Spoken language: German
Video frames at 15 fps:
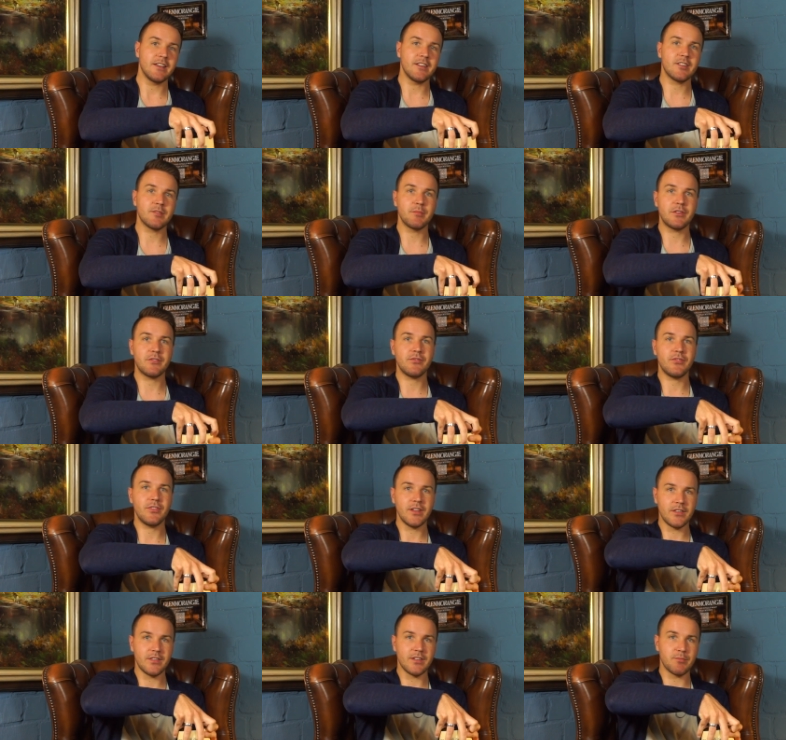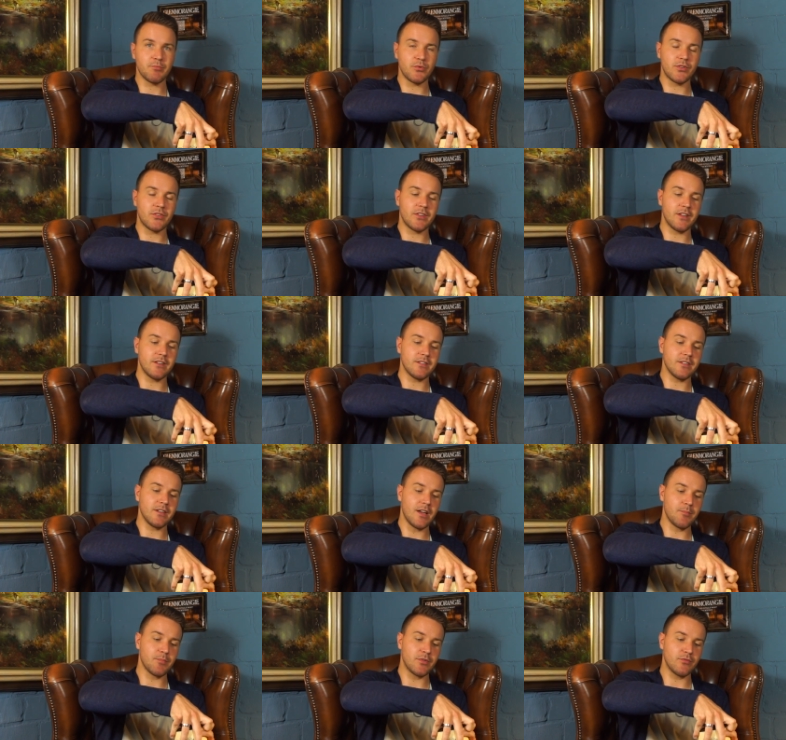ist mit 40% Prozent
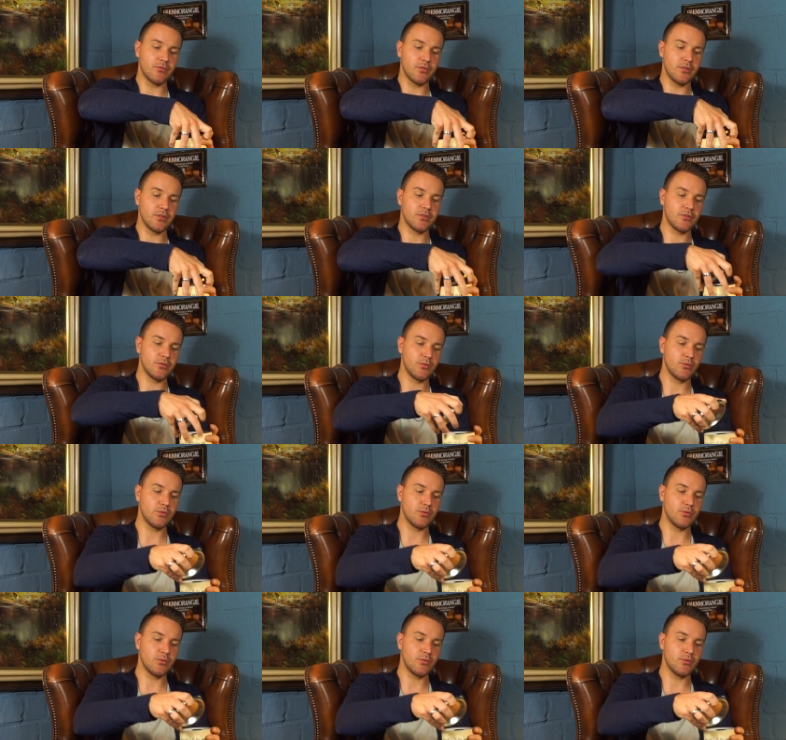abgefüllt